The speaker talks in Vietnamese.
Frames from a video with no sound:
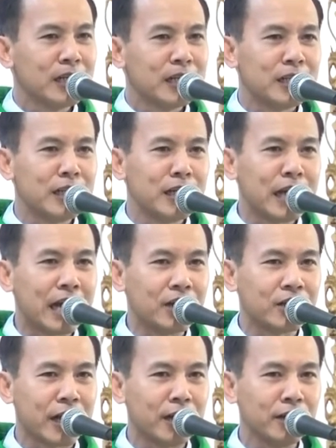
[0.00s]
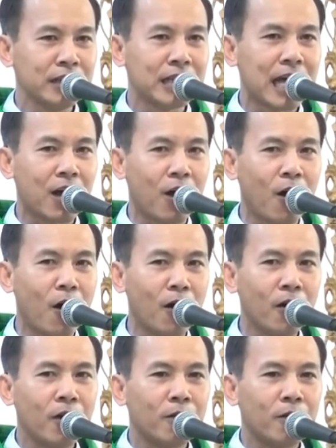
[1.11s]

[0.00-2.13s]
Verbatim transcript: xin hãy tránh xa con